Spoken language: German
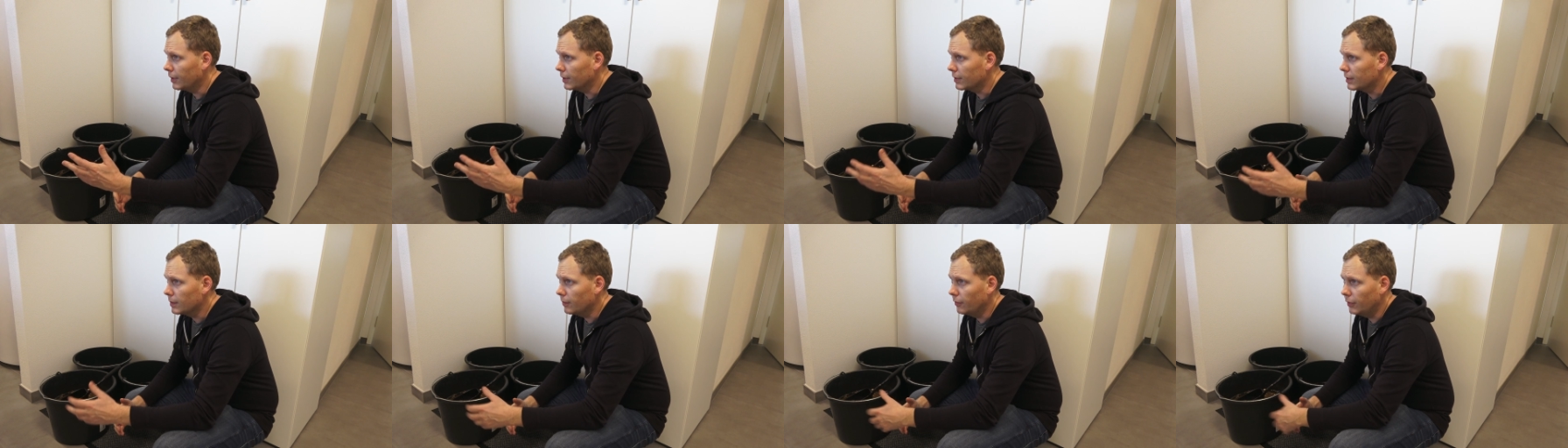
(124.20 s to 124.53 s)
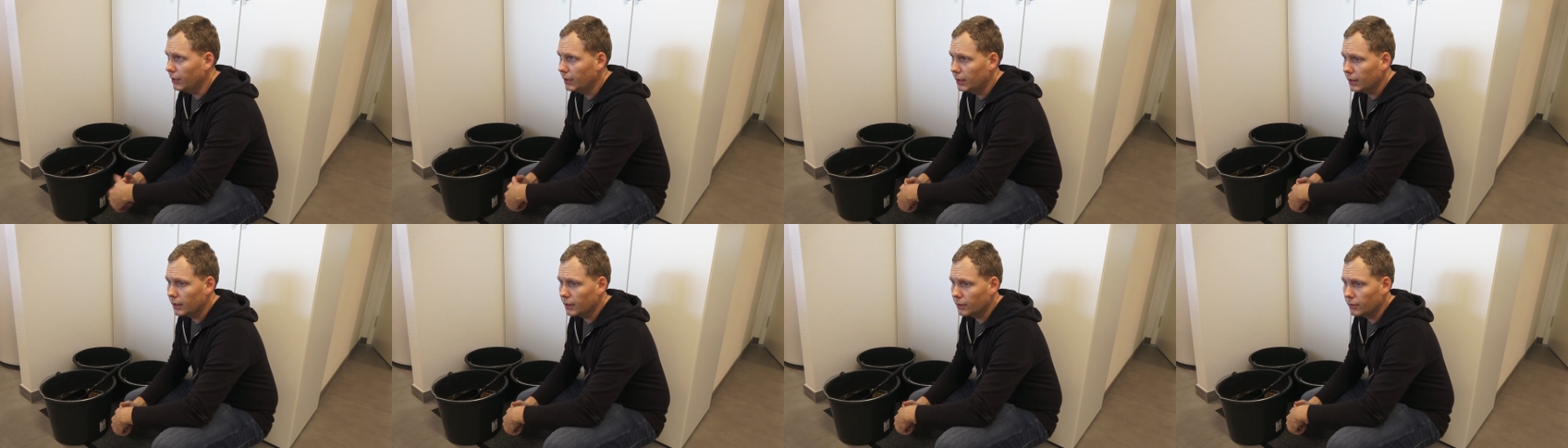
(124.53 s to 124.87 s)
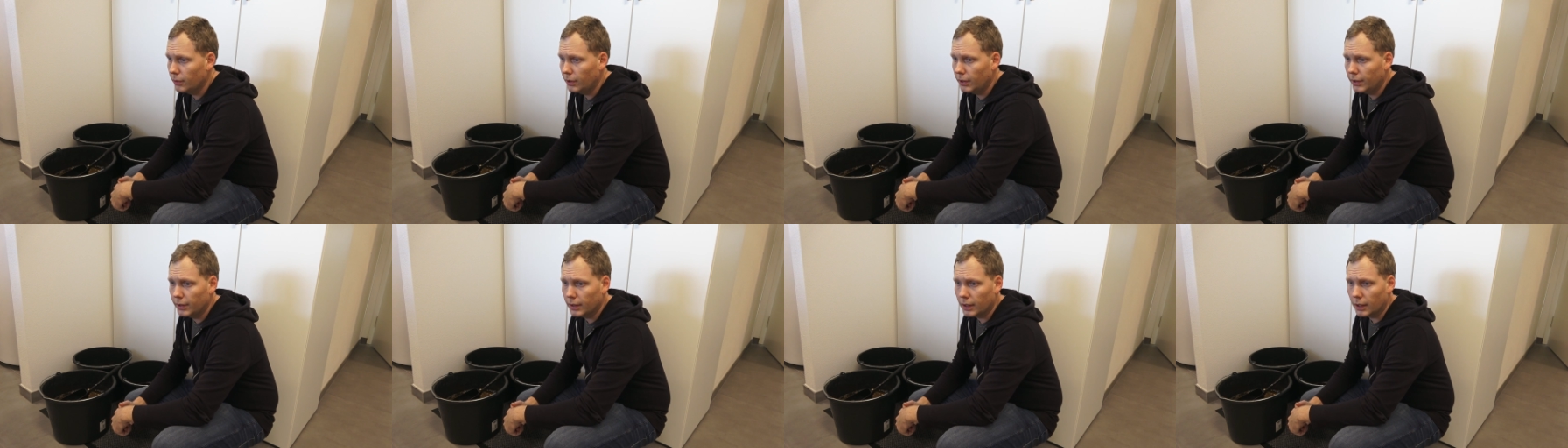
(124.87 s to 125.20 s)
Jetzt im Winter
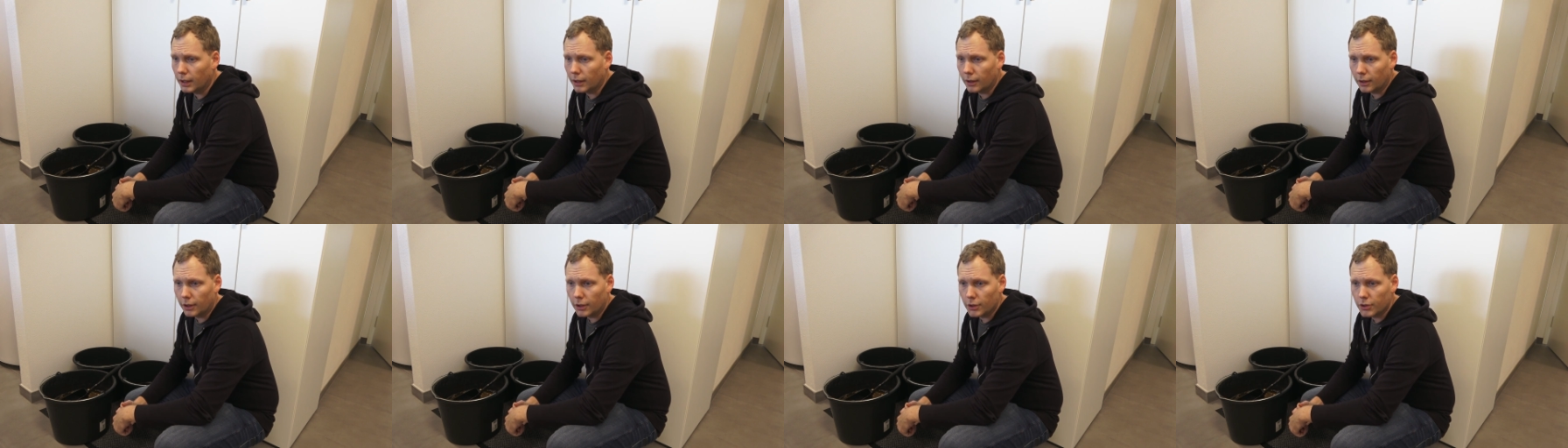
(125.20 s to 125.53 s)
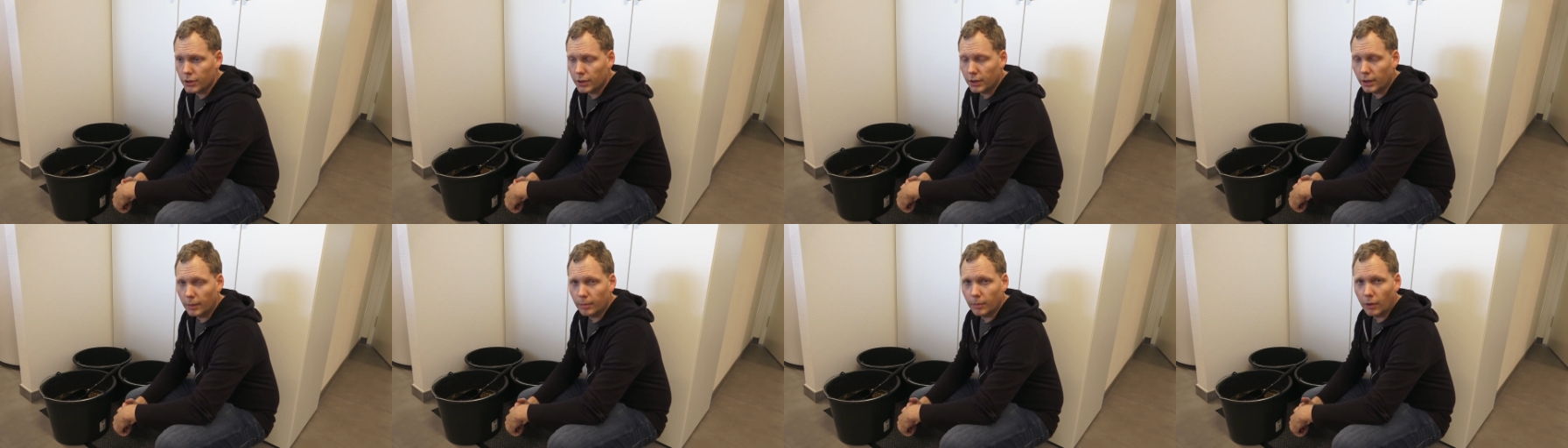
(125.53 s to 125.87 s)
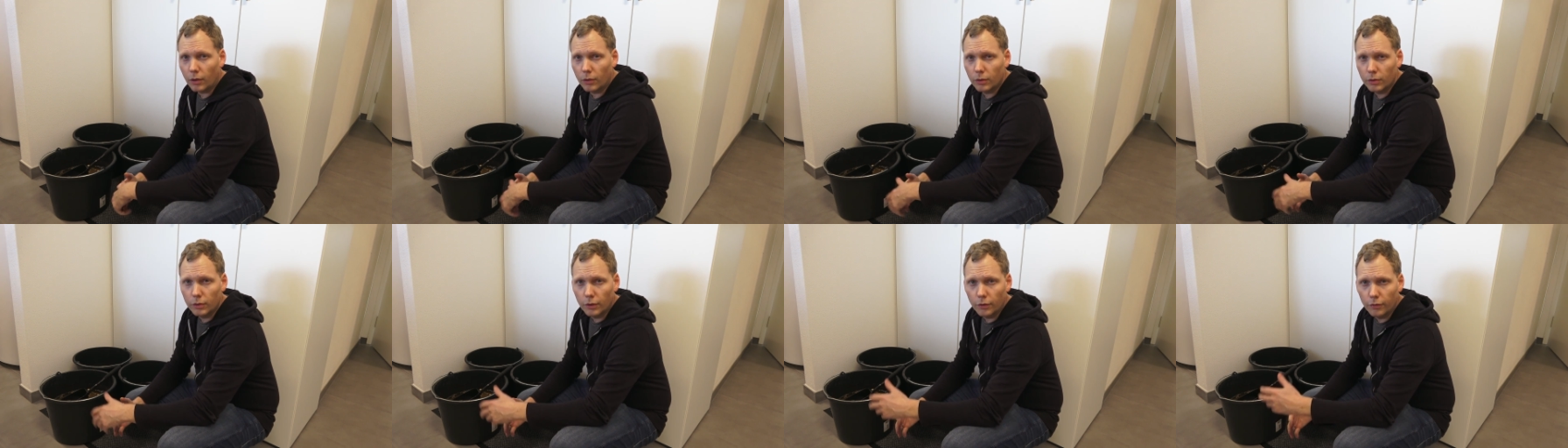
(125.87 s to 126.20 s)
natürlich in der Garage, da hat
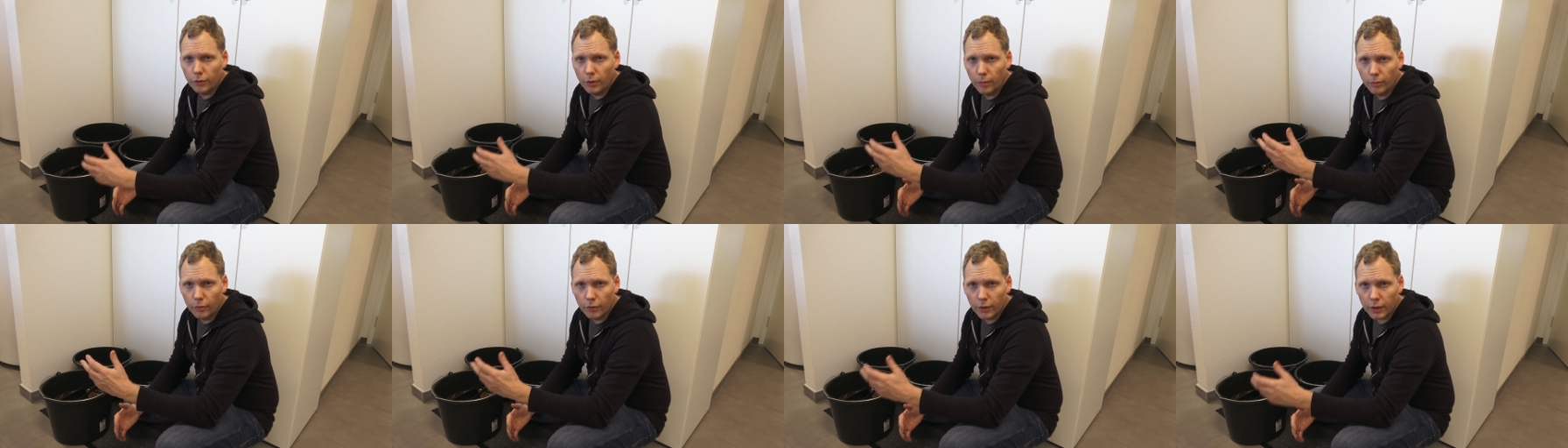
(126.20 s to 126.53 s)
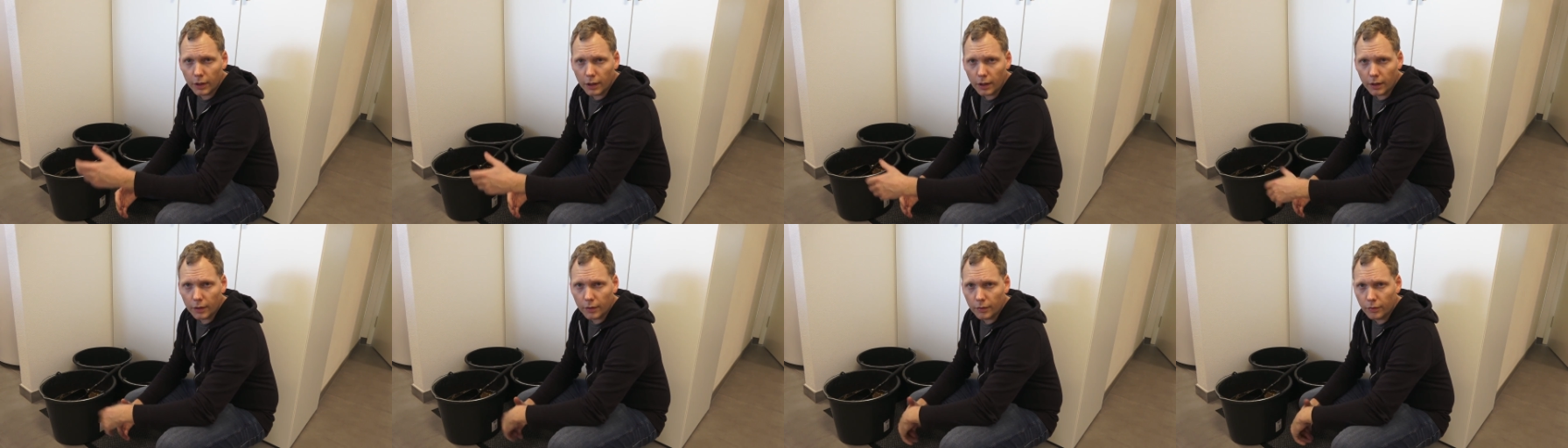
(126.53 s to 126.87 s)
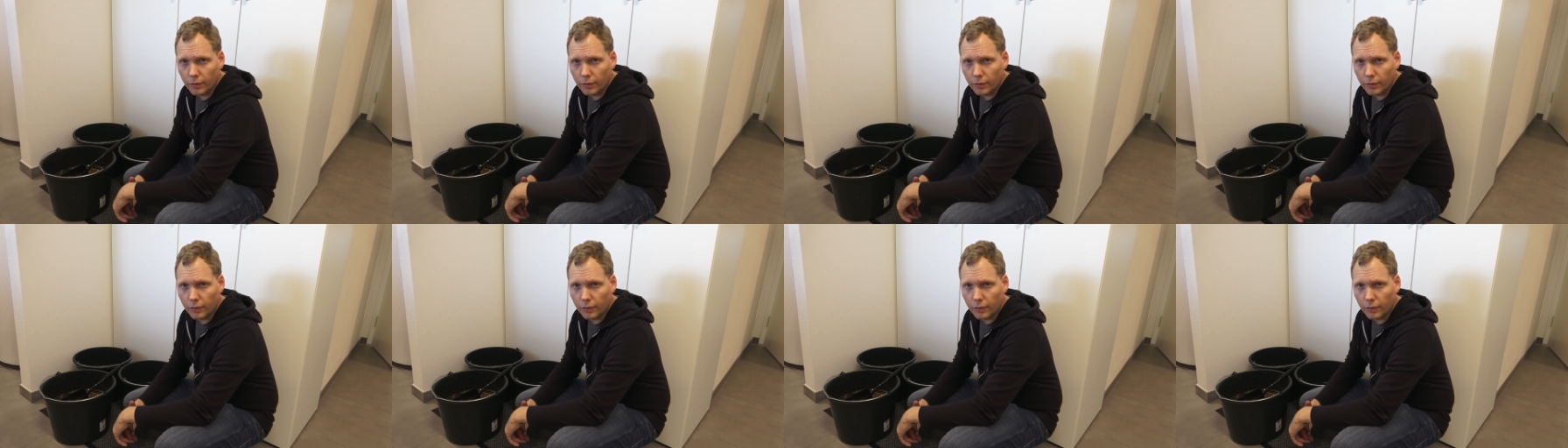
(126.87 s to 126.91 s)
man auch nur 5 Grad,